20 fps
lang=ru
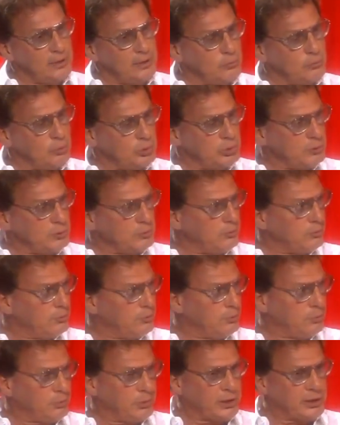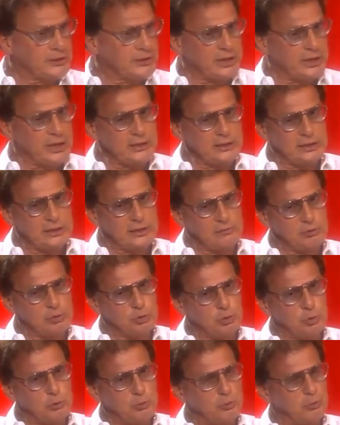Вот по-христиански
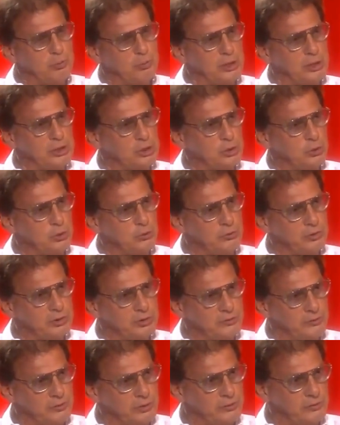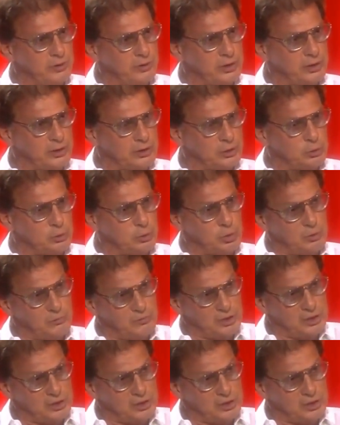все прошло вот, вот в этой истории.